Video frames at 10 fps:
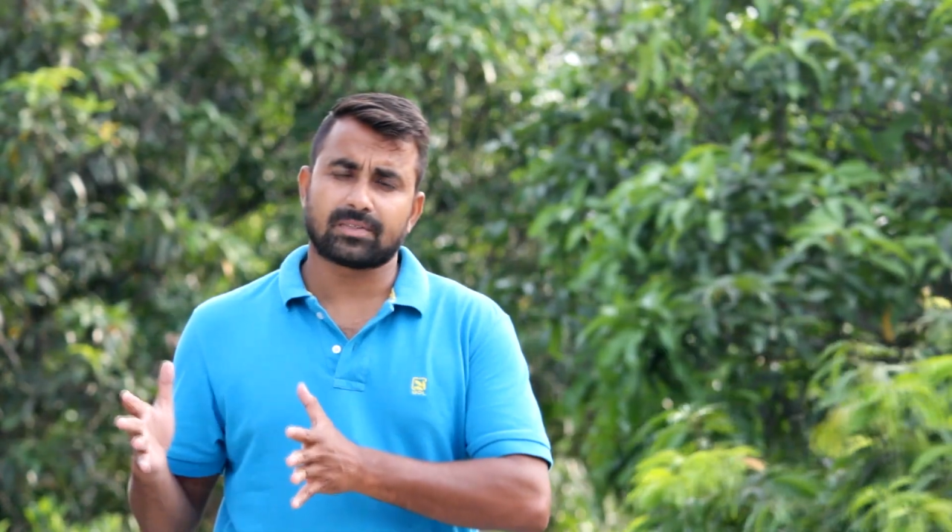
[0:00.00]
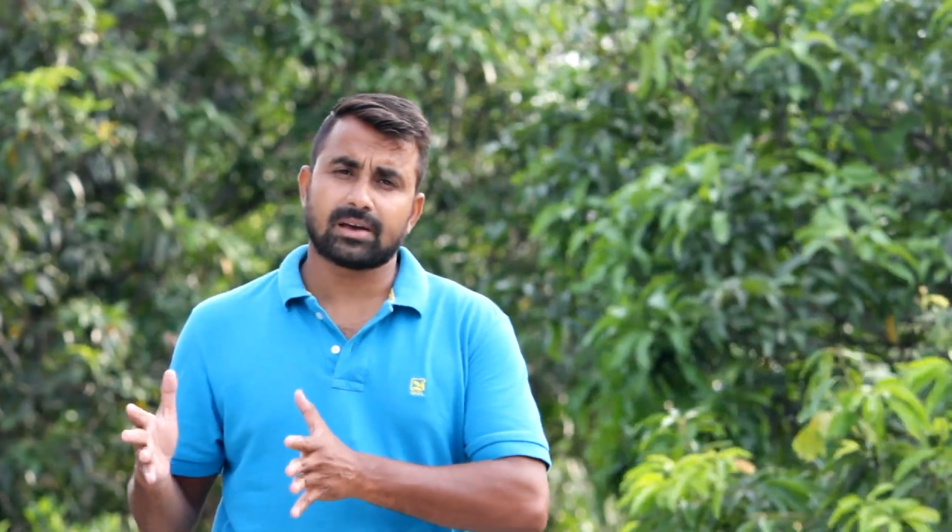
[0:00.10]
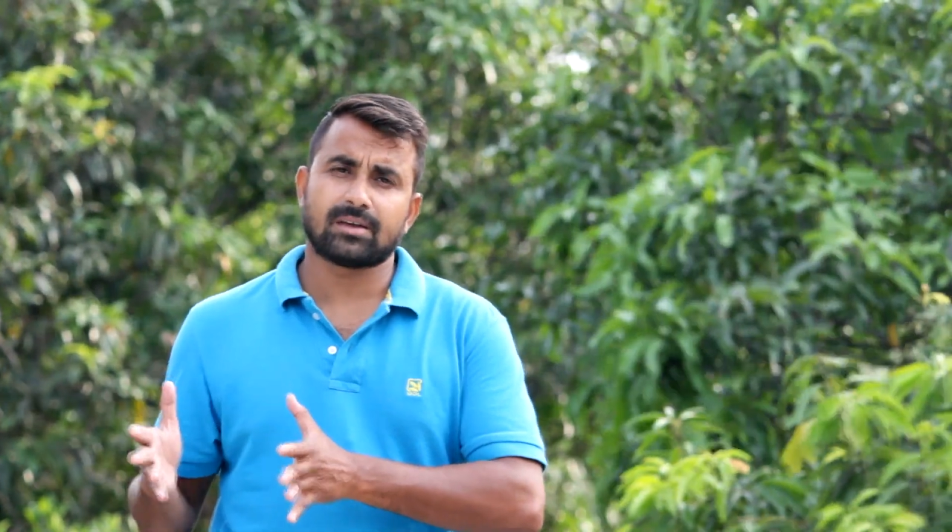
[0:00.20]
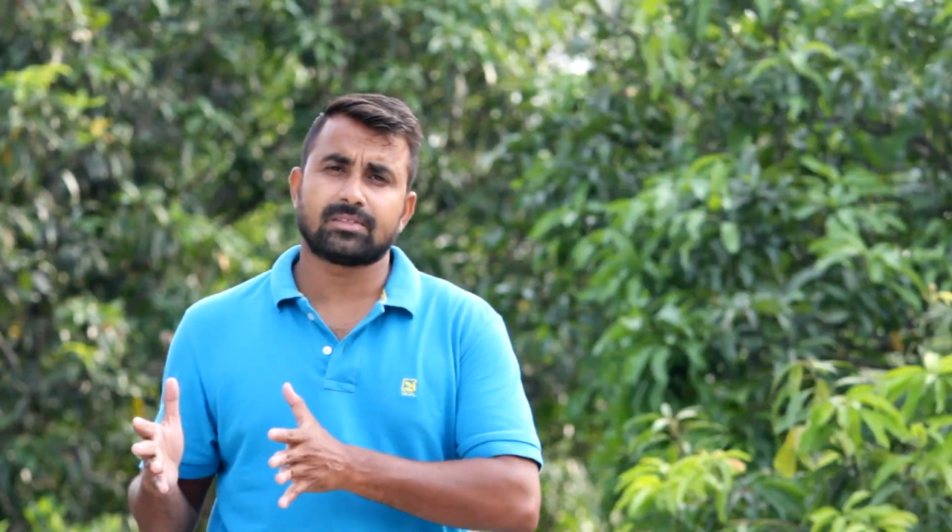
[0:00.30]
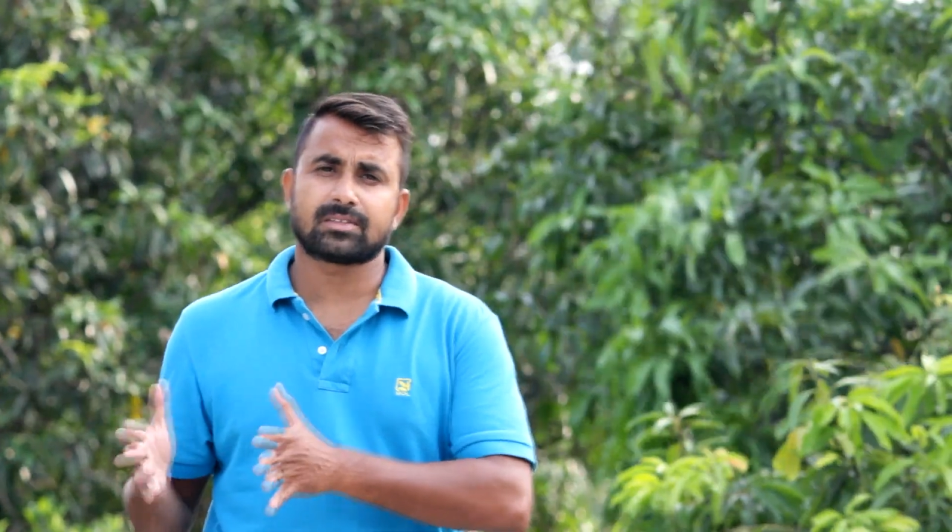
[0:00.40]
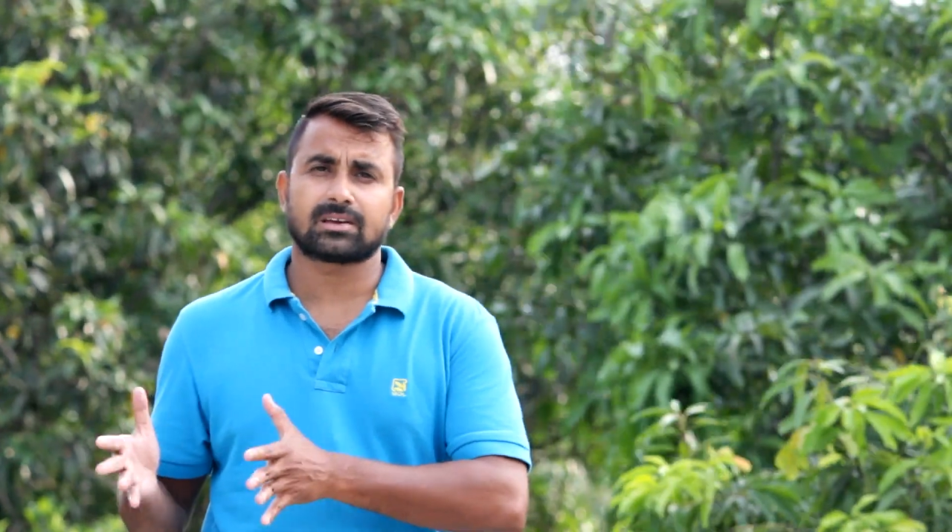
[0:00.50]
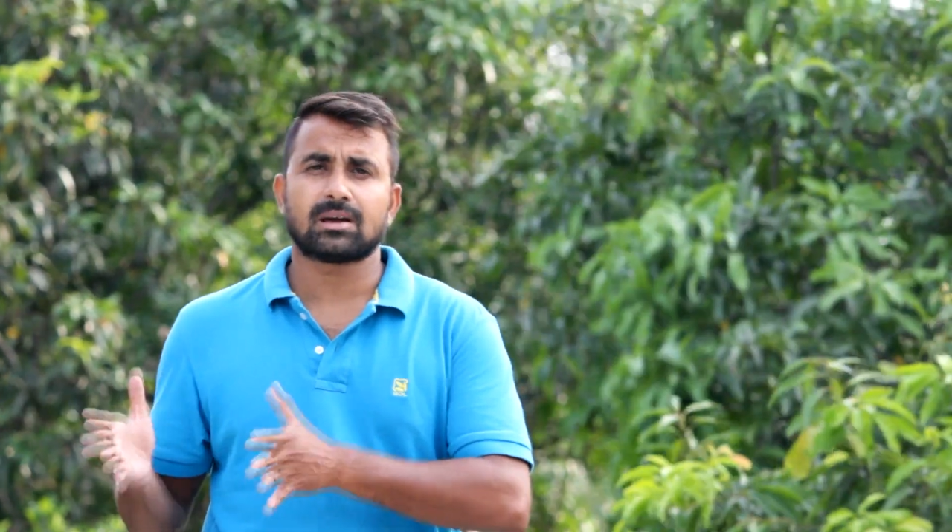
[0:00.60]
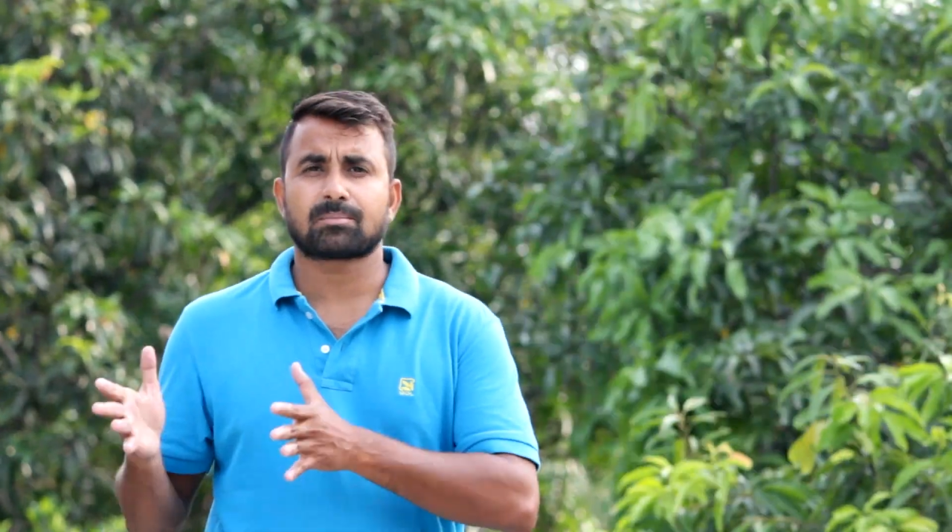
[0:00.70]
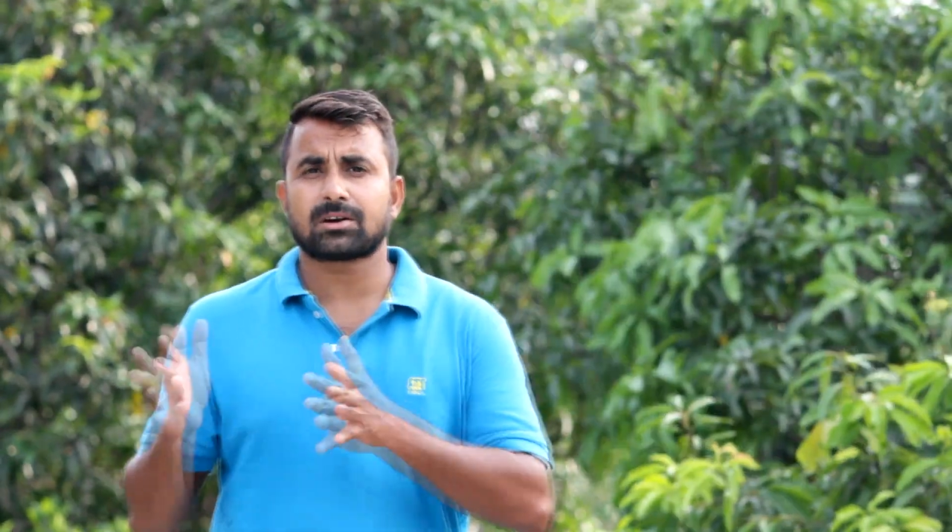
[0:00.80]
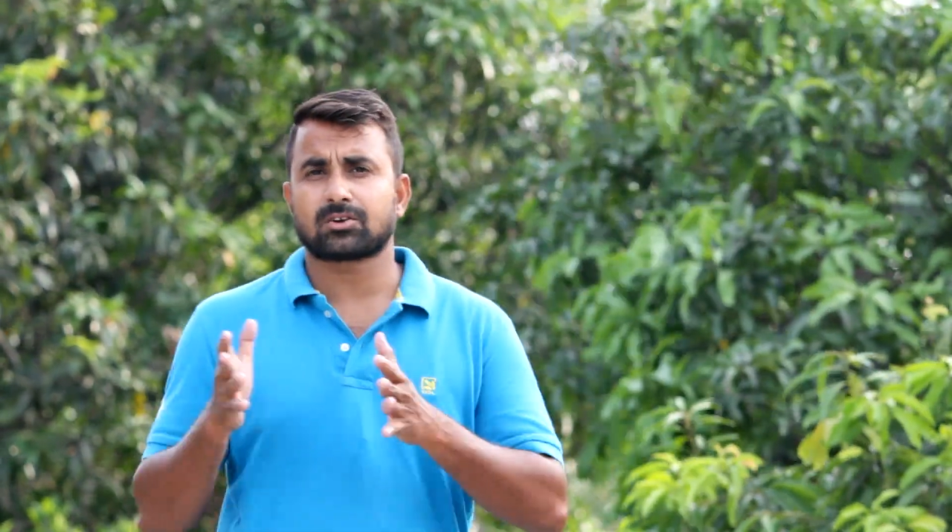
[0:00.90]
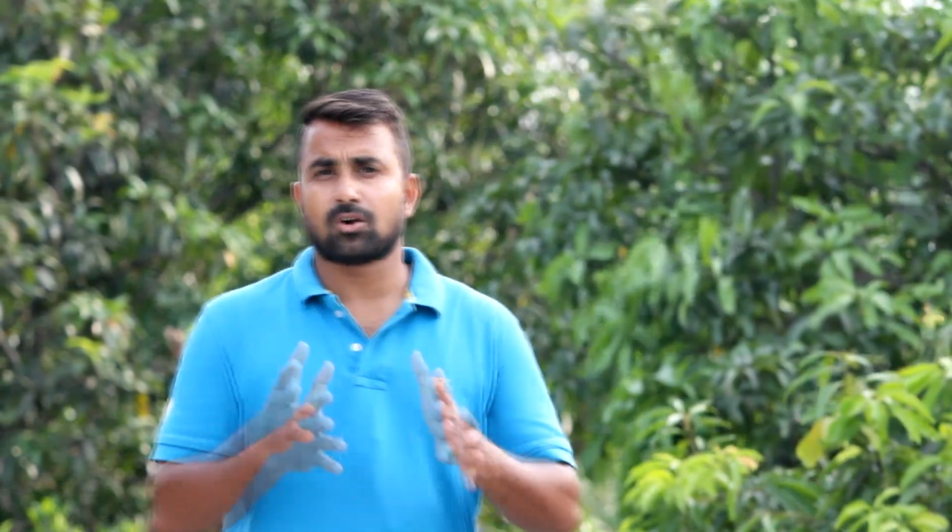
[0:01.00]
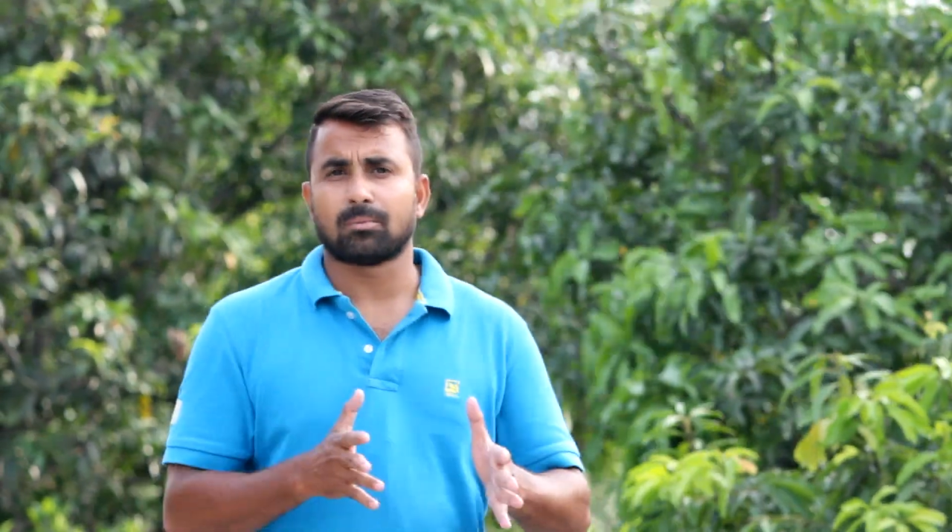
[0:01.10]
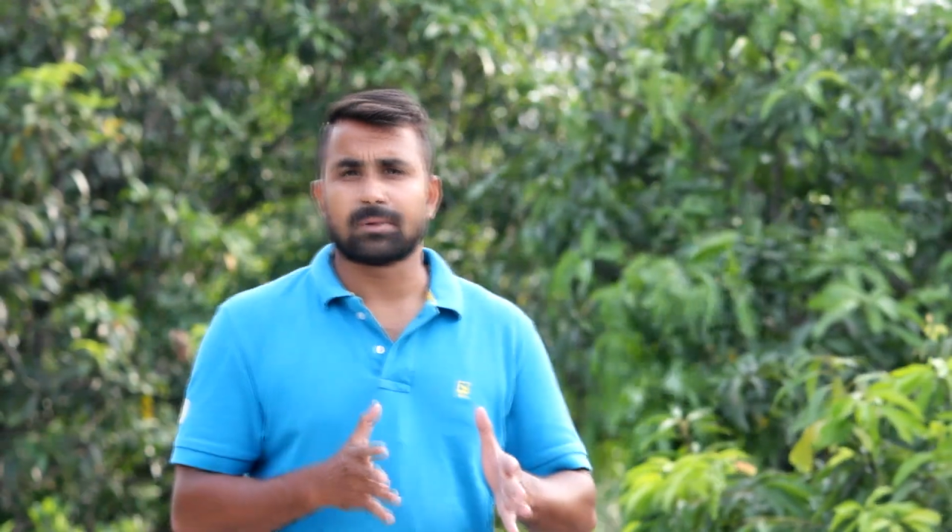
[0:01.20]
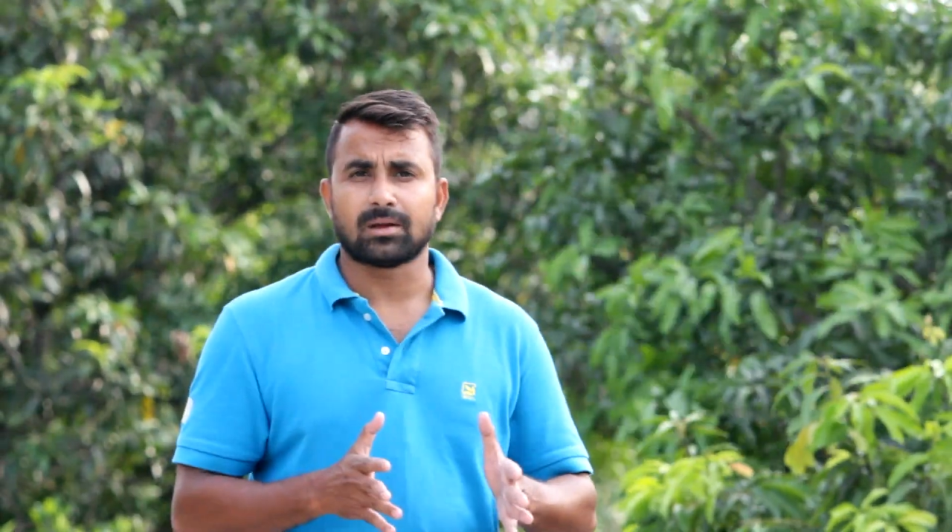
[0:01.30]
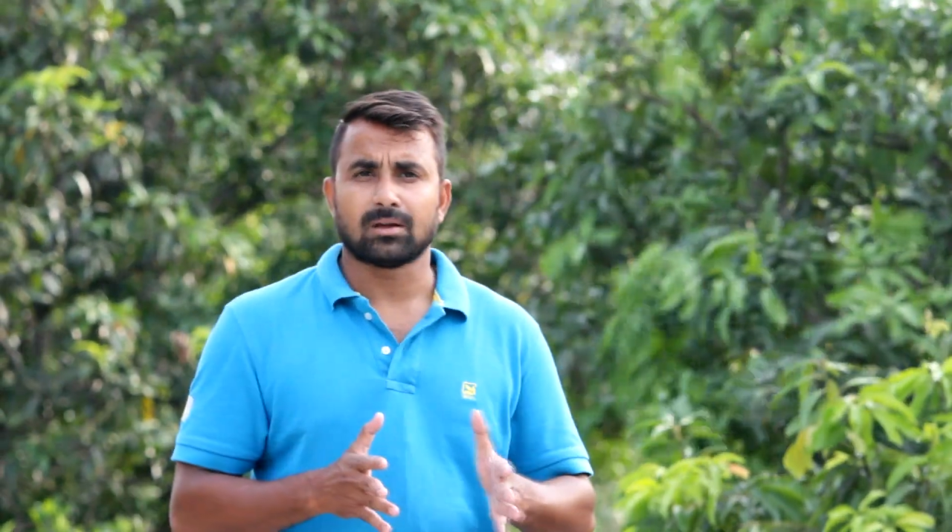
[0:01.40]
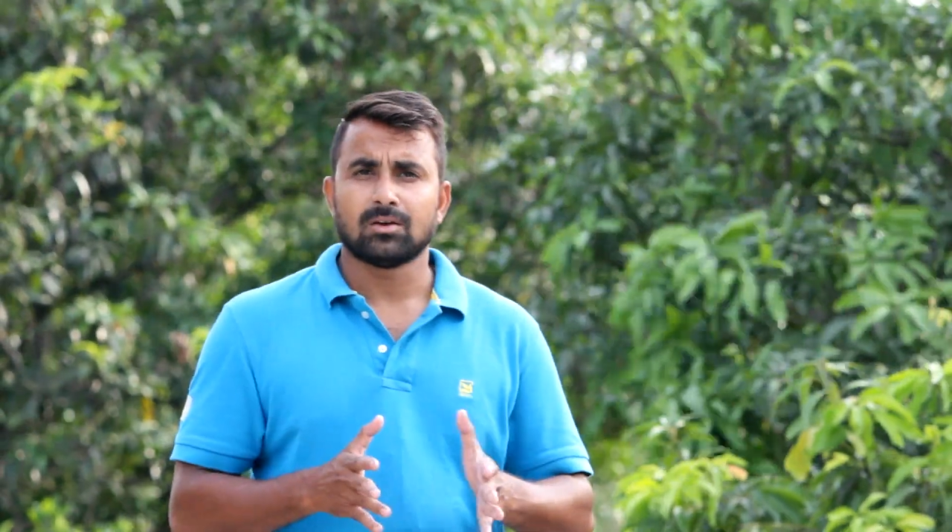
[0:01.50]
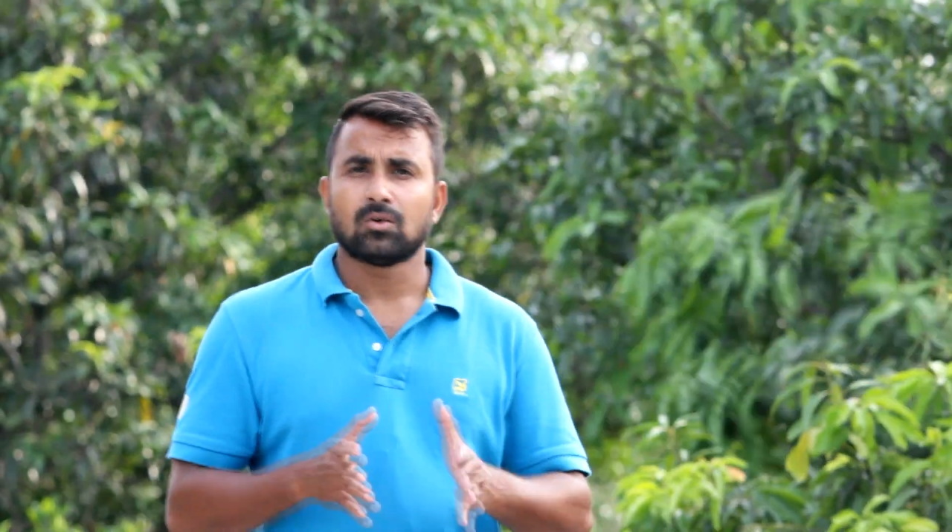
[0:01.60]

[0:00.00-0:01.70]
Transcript: आता है जैसे कि आपका टॉप है